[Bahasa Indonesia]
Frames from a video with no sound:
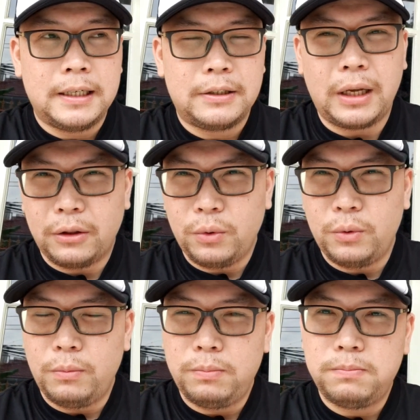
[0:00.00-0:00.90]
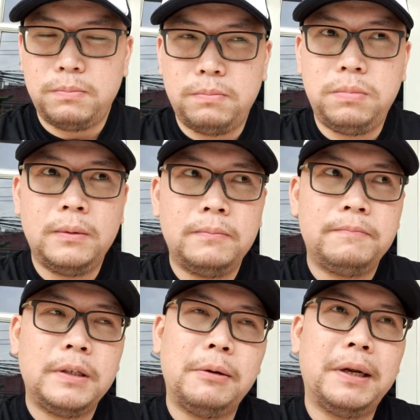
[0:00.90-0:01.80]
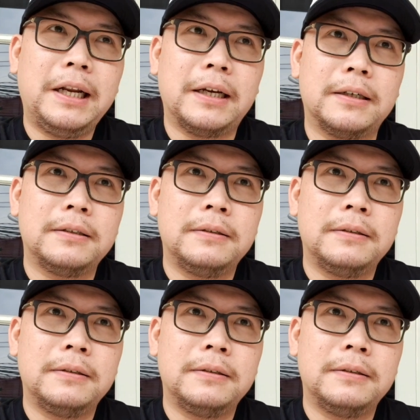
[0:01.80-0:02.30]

satu gimana ya